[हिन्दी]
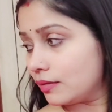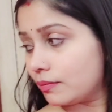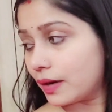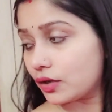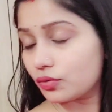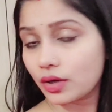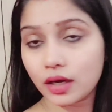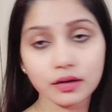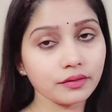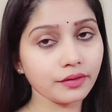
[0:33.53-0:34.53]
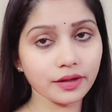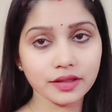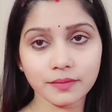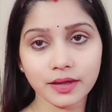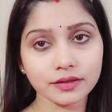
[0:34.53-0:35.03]
बेटू ना
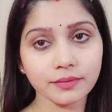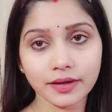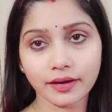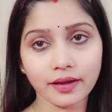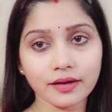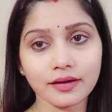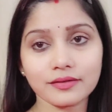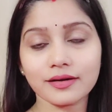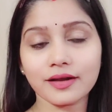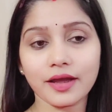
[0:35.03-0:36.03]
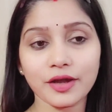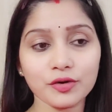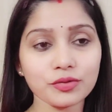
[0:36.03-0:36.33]
ड्रेसिंग में एकदम अटैक कर रखा है